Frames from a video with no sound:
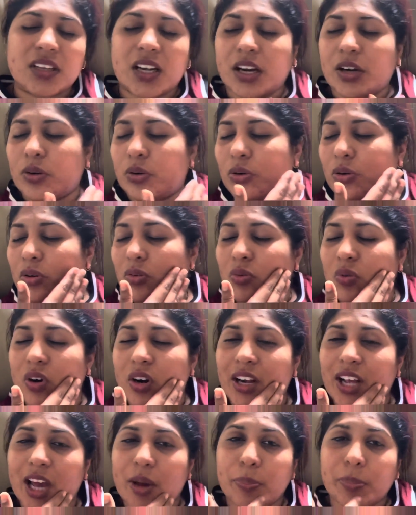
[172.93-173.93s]
आई डोंट नो
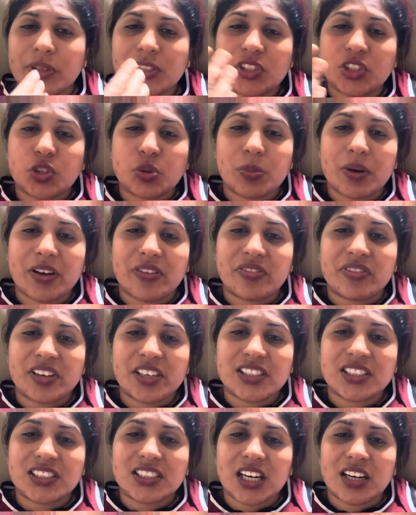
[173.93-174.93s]
व्हाट हैपेंस टू माय
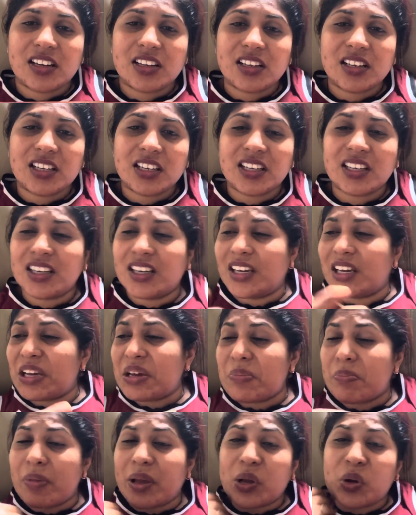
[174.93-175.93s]
फेस सडनली
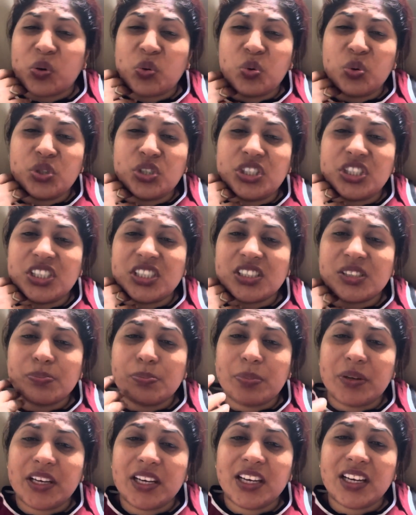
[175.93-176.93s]
मैं कुछ
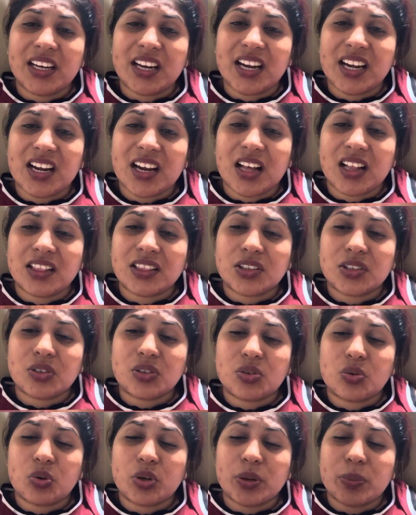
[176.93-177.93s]
भी नहीं डालती हूँ
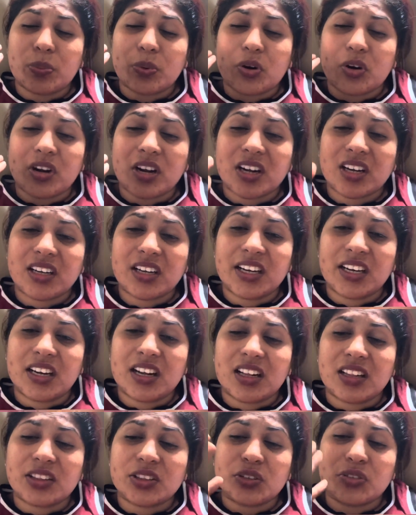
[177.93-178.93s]
कोई प्रोडक्ट नहीं
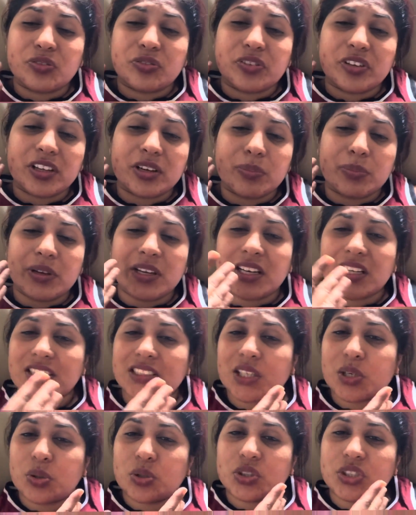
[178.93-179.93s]
डालती हूँ फिर भी
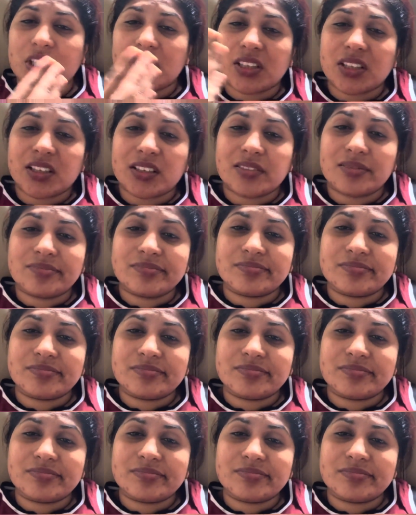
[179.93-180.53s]
ऐसा हो जाता है